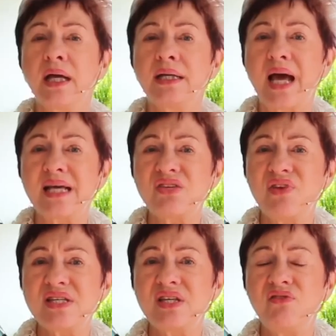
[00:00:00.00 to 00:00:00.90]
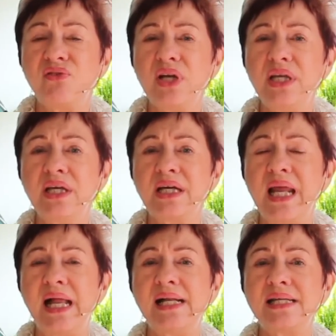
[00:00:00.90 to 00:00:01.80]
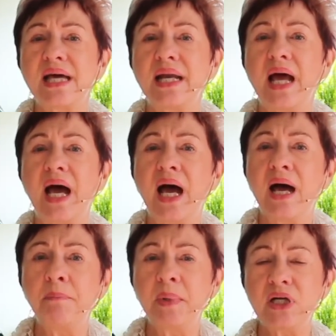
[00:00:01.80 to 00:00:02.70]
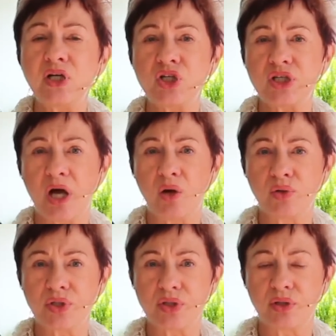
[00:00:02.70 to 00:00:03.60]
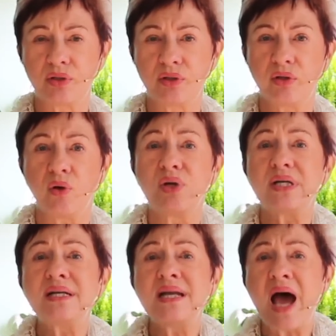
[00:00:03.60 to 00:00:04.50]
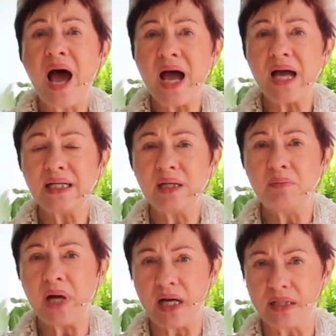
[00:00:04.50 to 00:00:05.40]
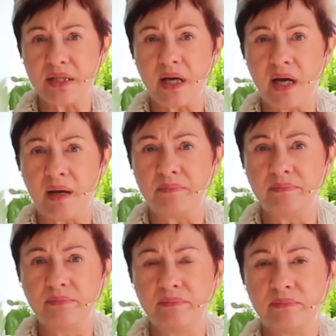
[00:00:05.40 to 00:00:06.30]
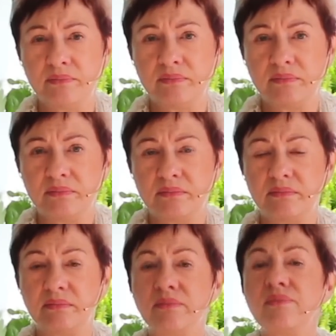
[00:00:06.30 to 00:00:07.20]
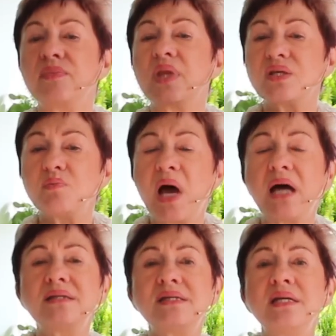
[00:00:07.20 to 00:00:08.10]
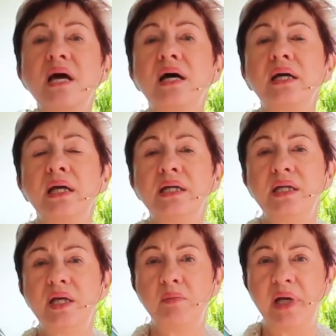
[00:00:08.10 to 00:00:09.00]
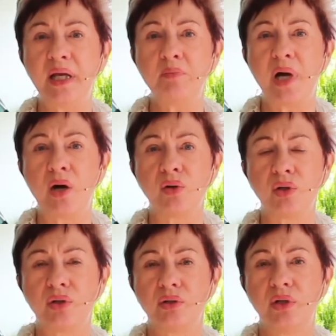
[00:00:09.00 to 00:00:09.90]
Das, was sie von ihren Eltern abgeschaut und nachgemacht haben, das machen sie nachher in ihrem Leben auch.